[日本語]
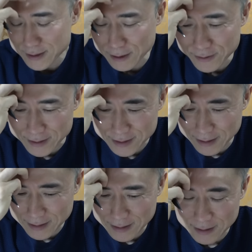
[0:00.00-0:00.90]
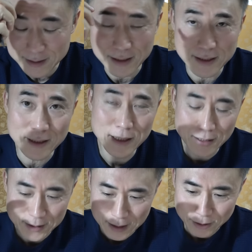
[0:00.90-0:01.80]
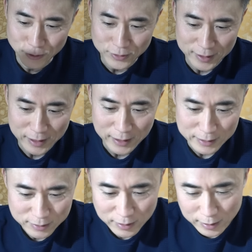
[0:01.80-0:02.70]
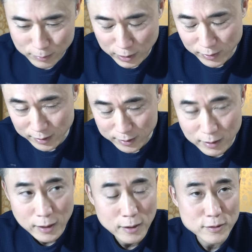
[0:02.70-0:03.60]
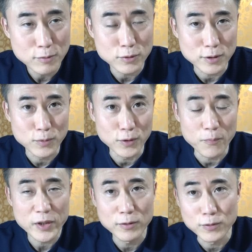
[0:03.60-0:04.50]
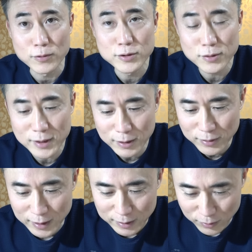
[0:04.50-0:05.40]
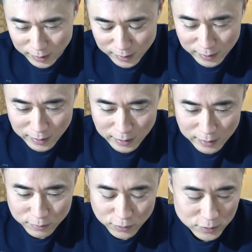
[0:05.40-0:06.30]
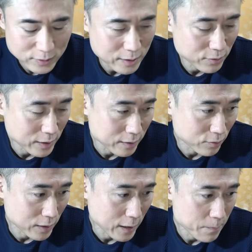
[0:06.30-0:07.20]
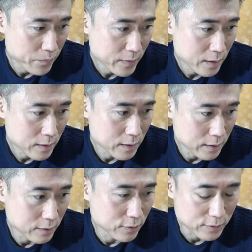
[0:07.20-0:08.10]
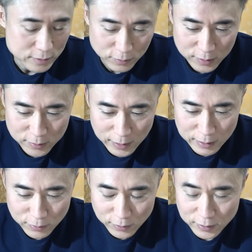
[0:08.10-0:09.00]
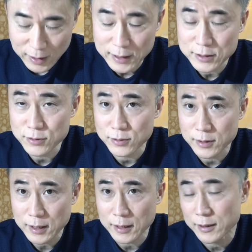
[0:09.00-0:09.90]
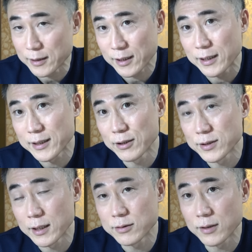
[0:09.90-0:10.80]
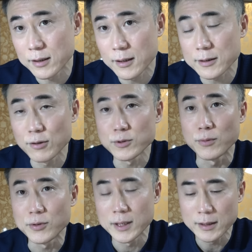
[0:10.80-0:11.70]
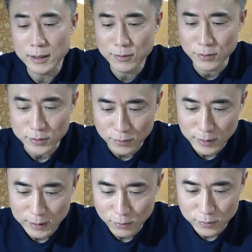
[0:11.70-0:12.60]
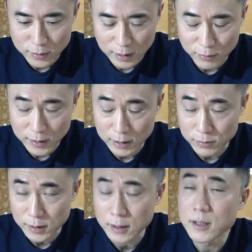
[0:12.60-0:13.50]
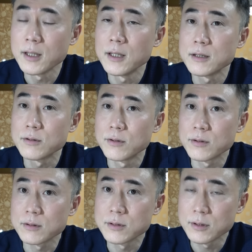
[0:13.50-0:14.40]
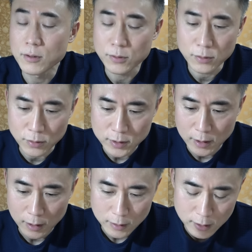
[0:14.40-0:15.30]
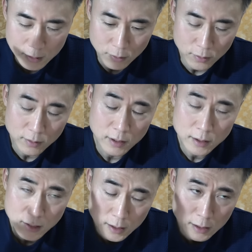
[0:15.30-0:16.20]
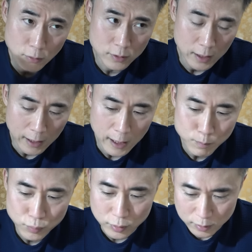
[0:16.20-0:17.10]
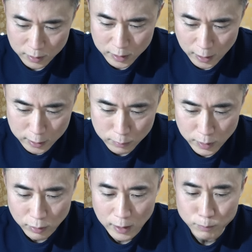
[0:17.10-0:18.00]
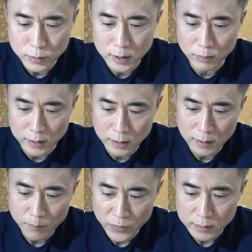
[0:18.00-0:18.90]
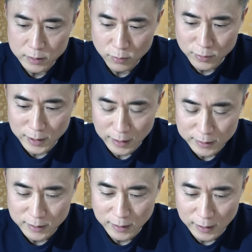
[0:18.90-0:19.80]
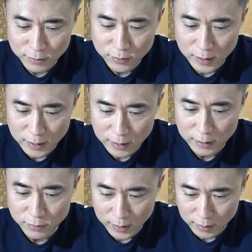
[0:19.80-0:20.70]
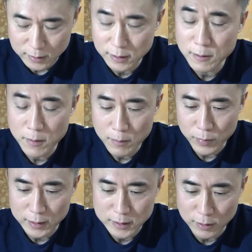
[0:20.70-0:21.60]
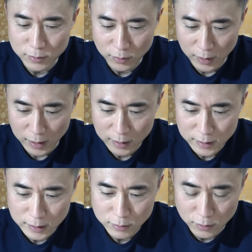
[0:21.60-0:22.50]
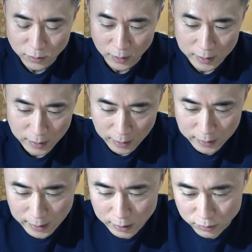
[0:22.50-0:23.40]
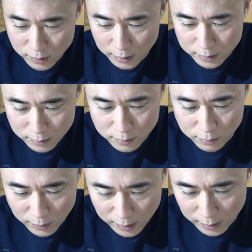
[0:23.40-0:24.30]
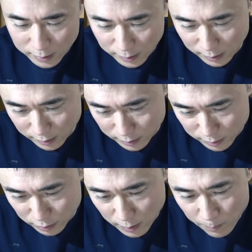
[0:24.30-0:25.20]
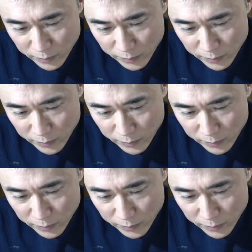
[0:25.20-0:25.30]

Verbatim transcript: 使うか使わないかで結構な差がついてしまうわけですそもそもその60キロ台とかね50キロ台とかあのそれぐらいの体重で戦ってる選手だったらそもそも筋肉量そんなに多くないわけなのでそれを薬を投与してね筋量筋力がアップしてスピードがアップすればねすごく差がついて有利になるわけですねパンチ力とかキック力とかね破壊力がつくわけだからです。